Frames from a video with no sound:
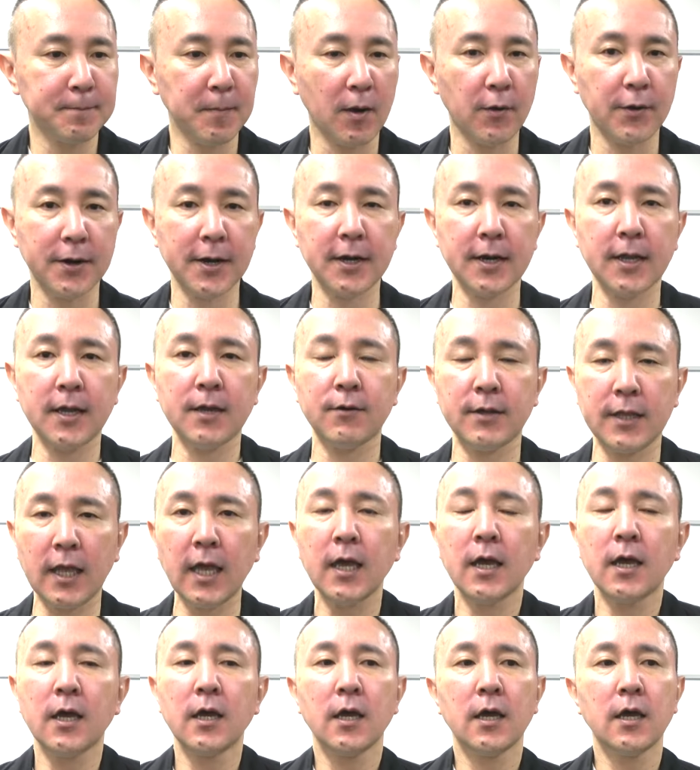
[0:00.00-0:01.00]
まあ、我々は
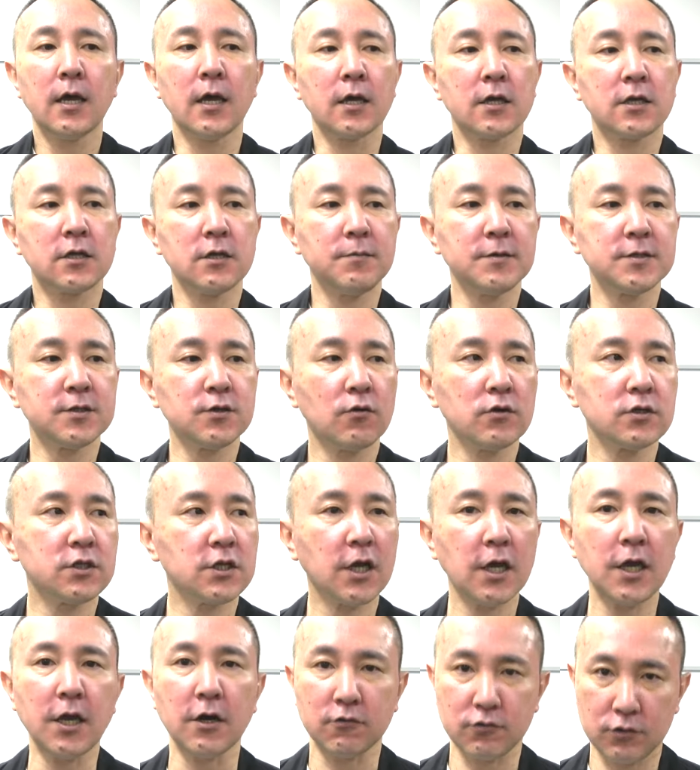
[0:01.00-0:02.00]
ね、え機密保持
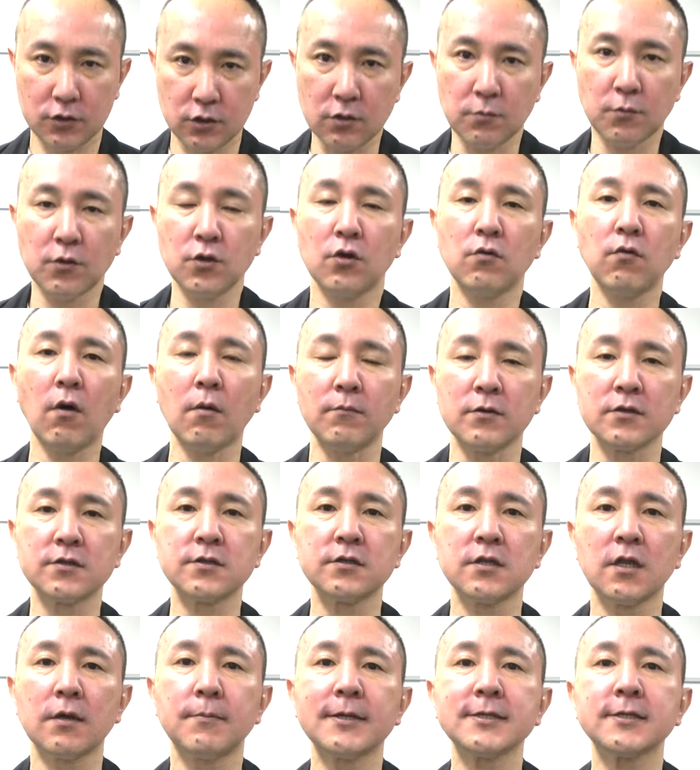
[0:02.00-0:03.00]
契約っていうものを
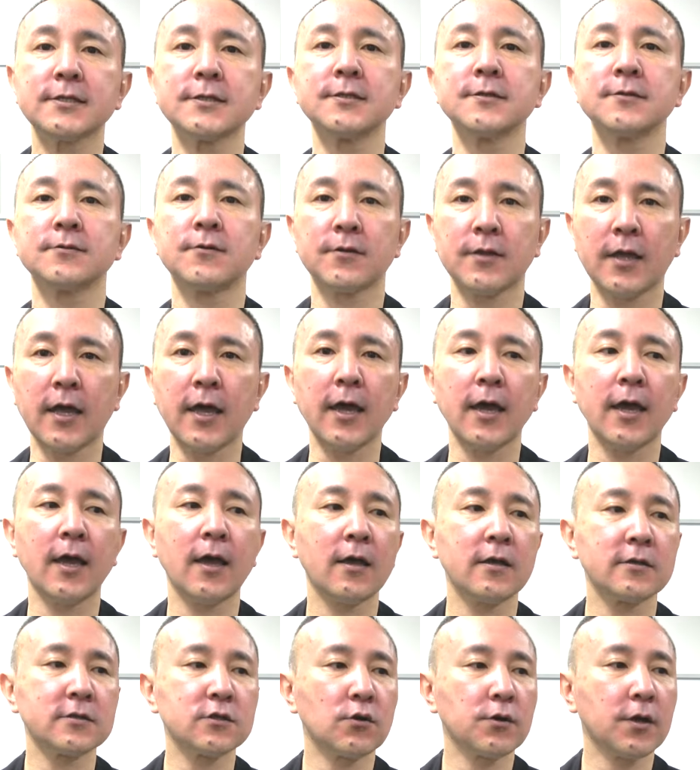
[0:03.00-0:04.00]
結んでますの
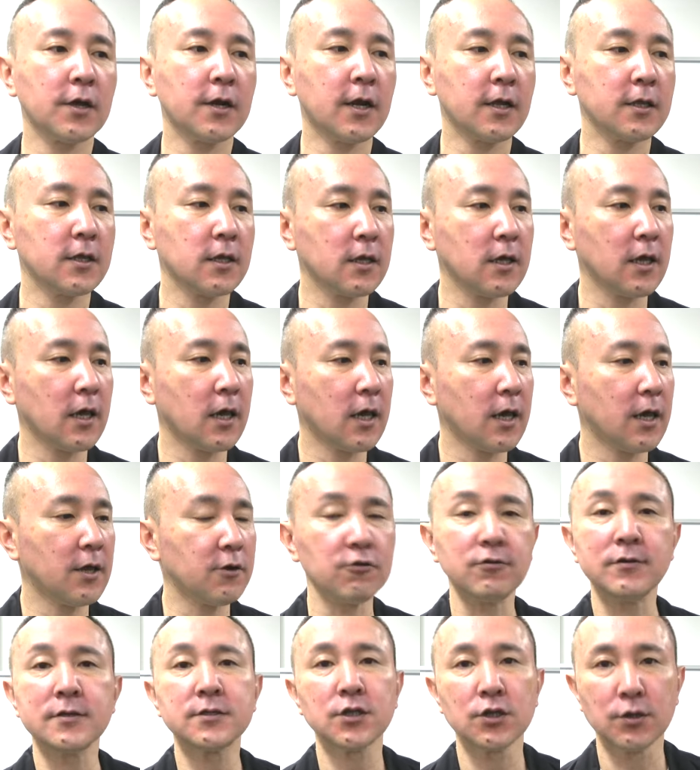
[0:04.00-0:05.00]
で、えそれらに、え
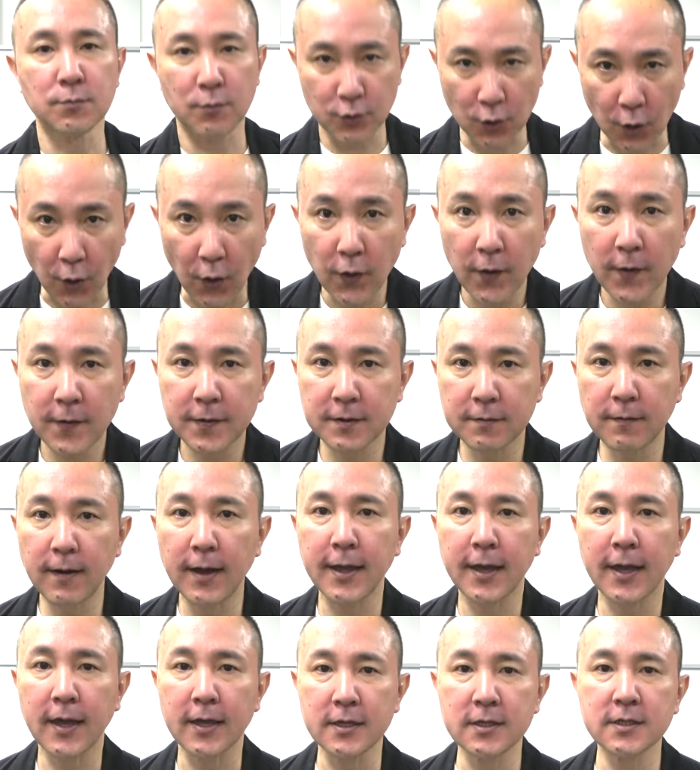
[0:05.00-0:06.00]
類するものに
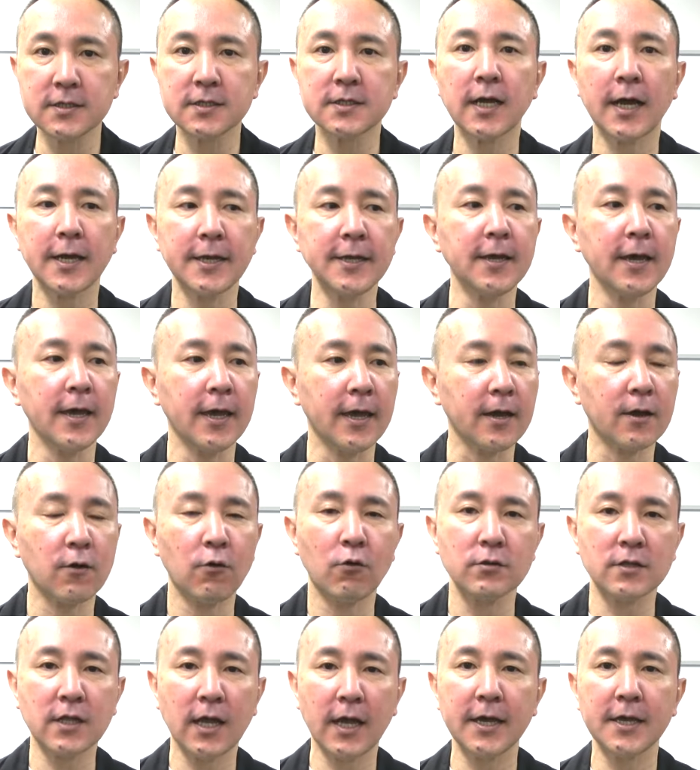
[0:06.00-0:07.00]
は、え一切、え
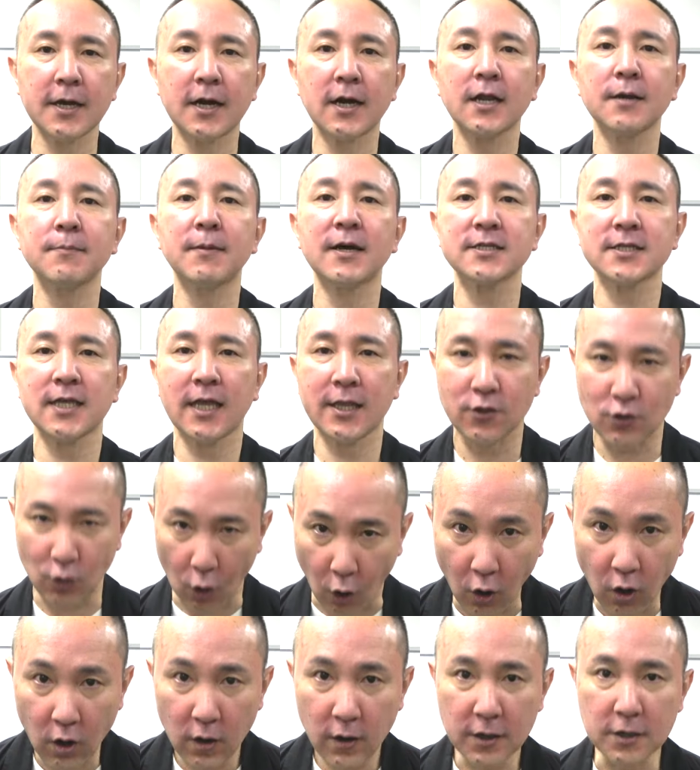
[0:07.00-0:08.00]
答えられません
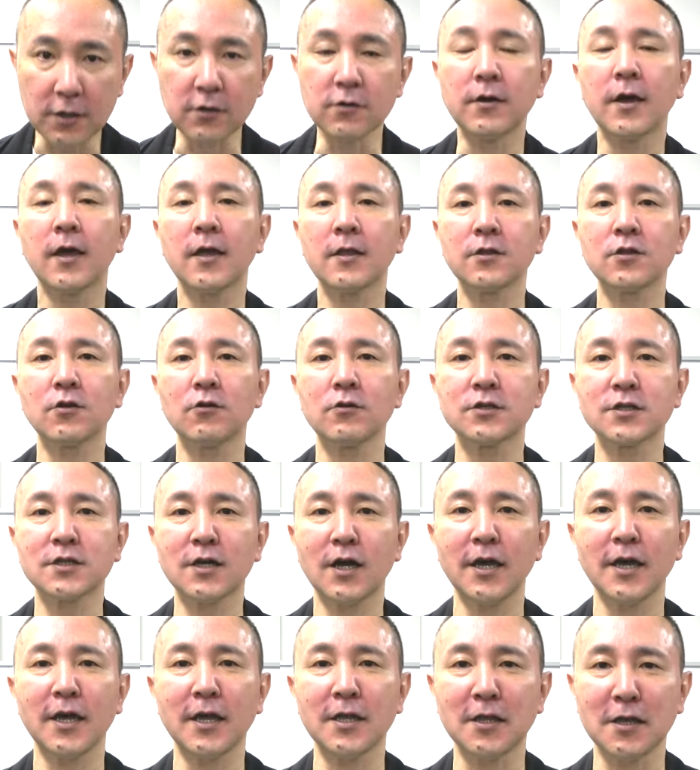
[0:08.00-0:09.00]
という返答し
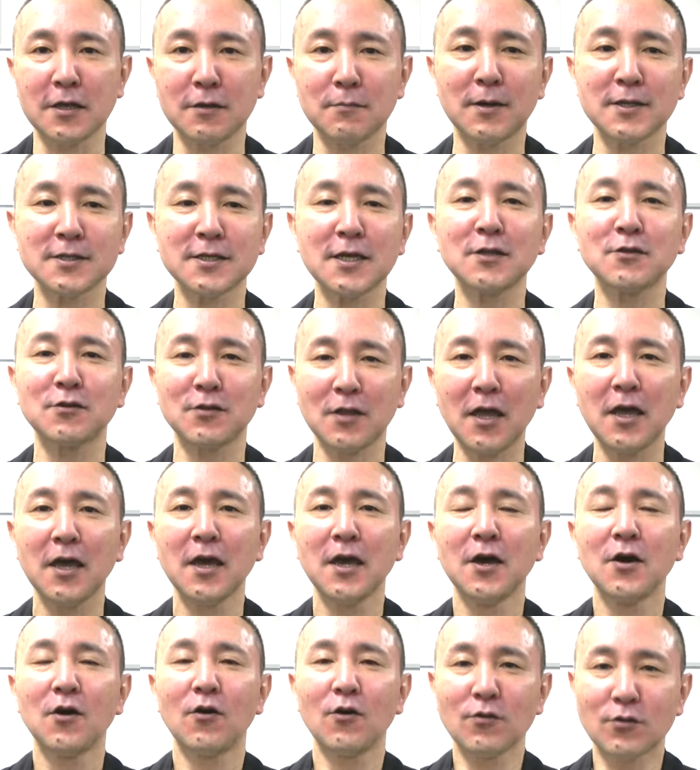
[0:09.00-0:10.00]
か、えできませんので
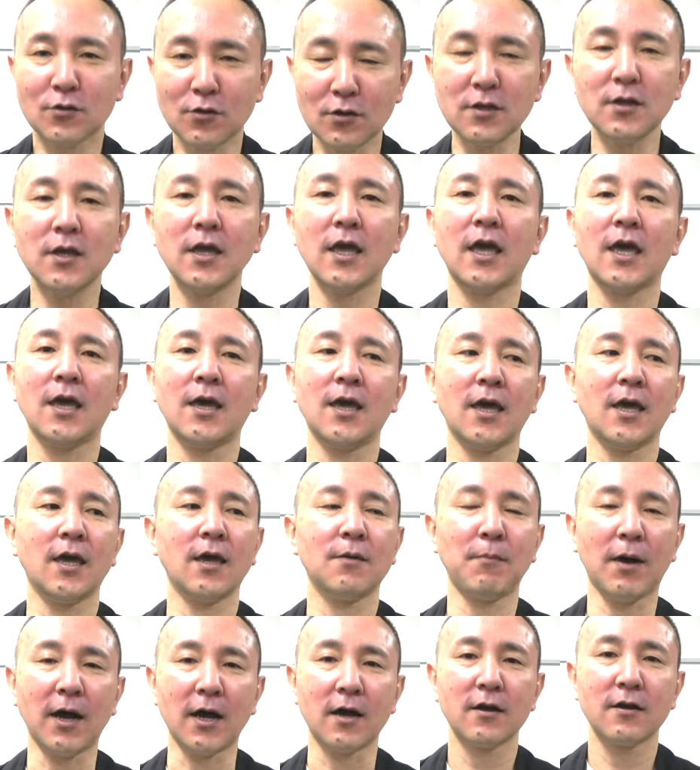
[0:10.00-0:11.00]
本当に、
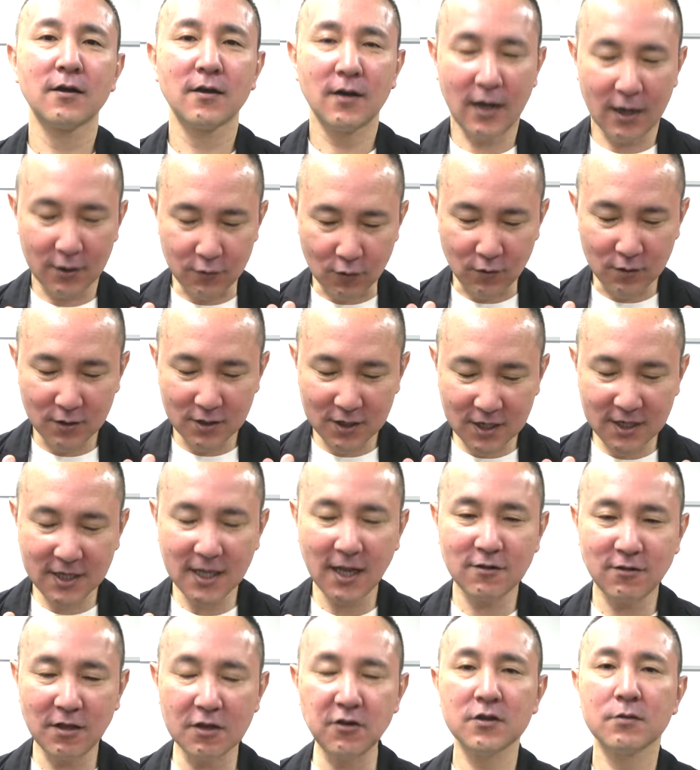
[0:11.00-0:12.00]
えまああの聞き
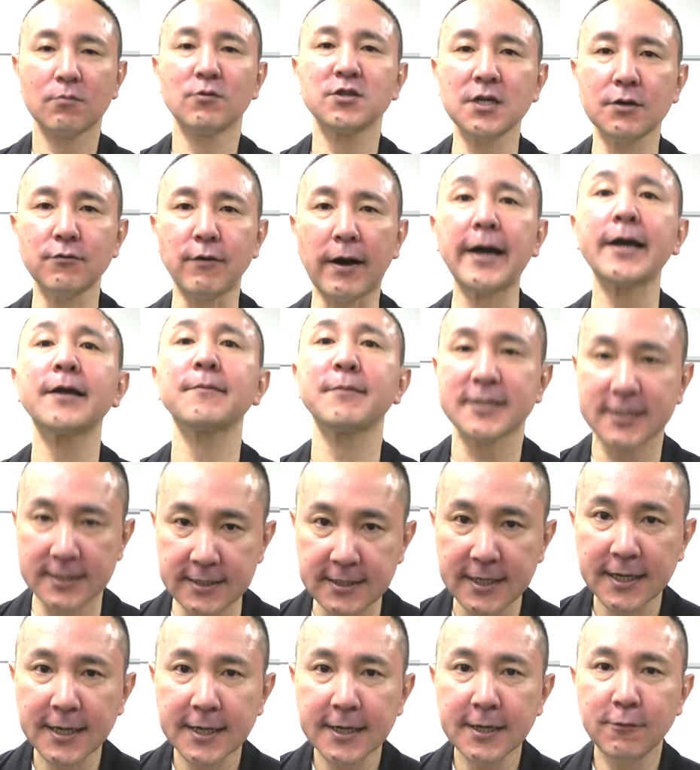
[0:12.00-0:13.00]
たくなる気持ちは分かりま
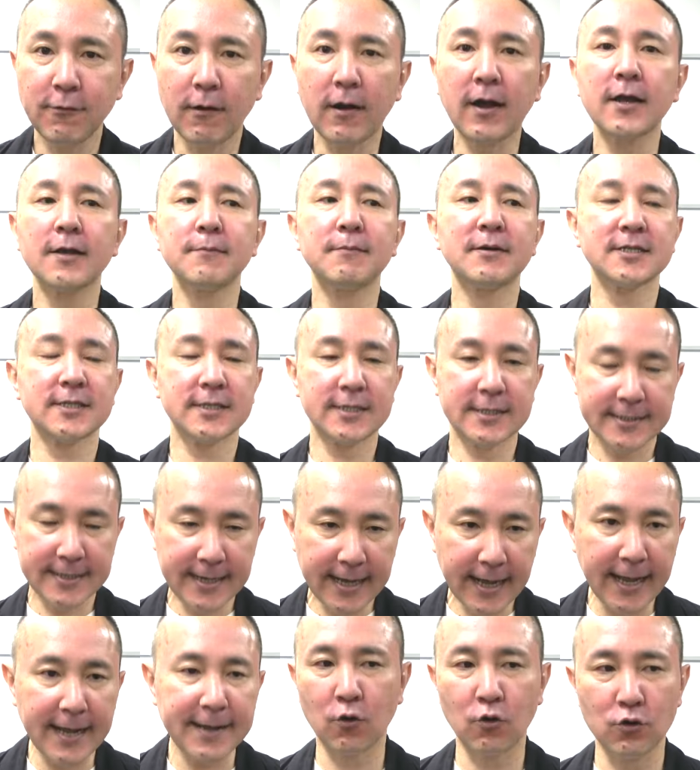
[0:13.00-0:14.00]
す分かります
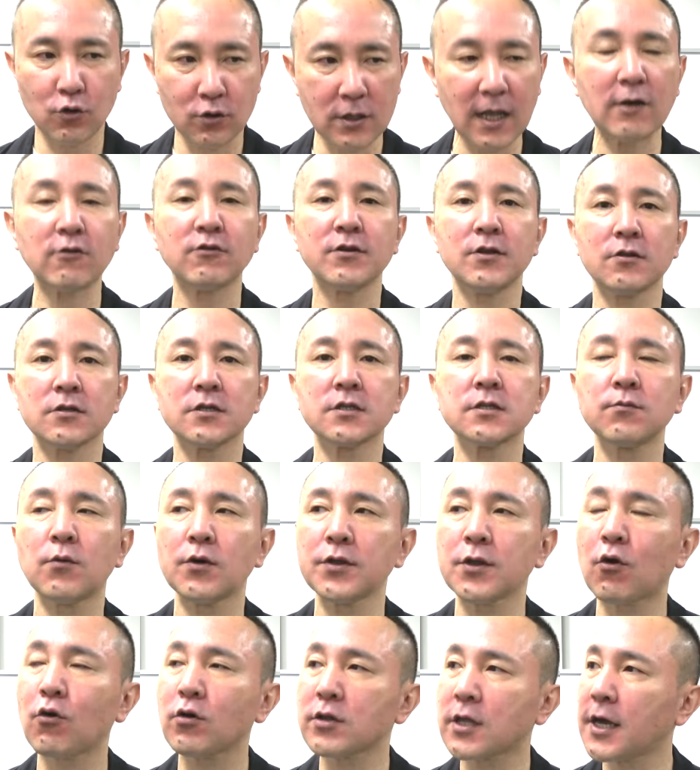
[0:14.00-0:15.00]
がこの類の質
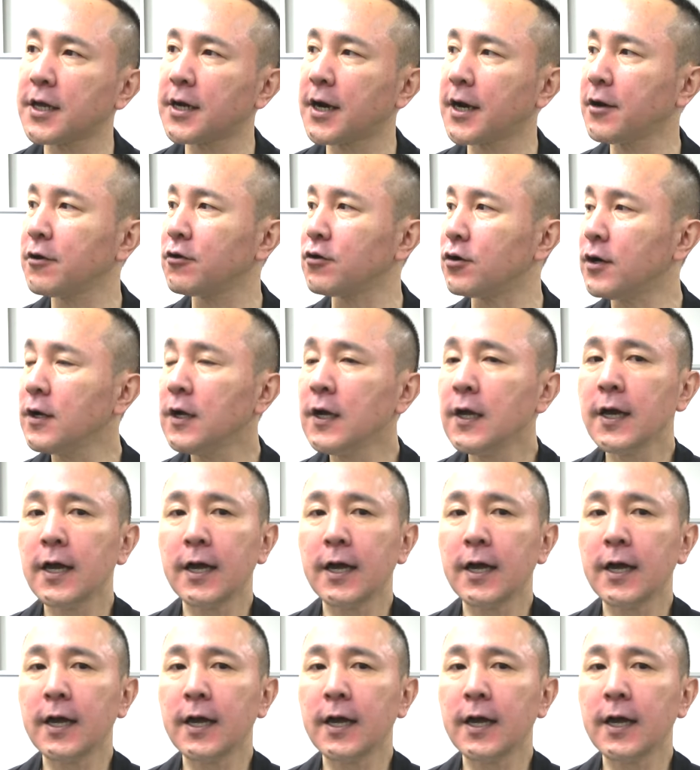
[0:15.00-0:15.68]
問に答えられる、